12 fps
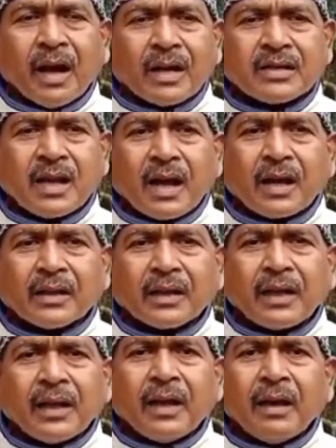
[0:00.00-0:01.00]
গাছ
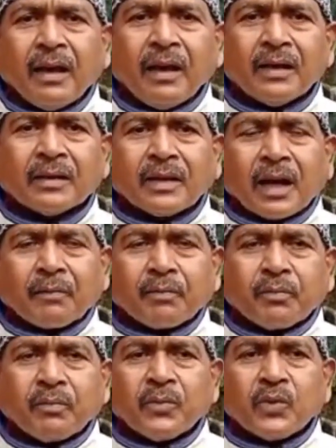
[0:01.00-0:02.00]
লাগাতে গেলে তার
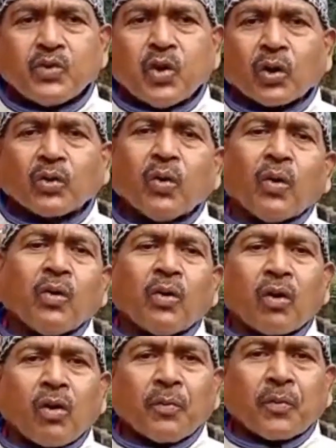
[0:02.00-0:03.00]
যত্ন
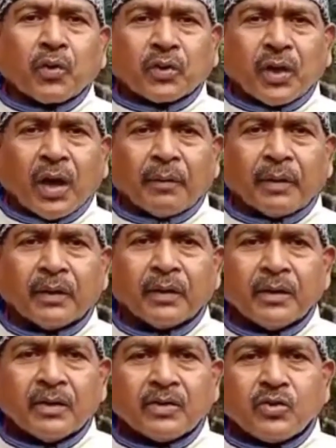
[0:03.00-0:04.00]
অন্যরকম করতে হবে
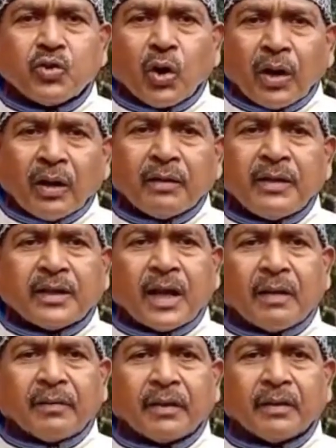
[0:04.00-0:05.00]
জল
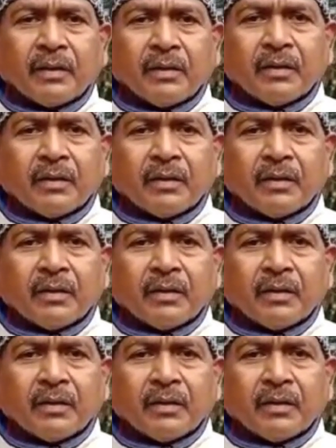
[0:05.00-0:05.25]
দিতে হবে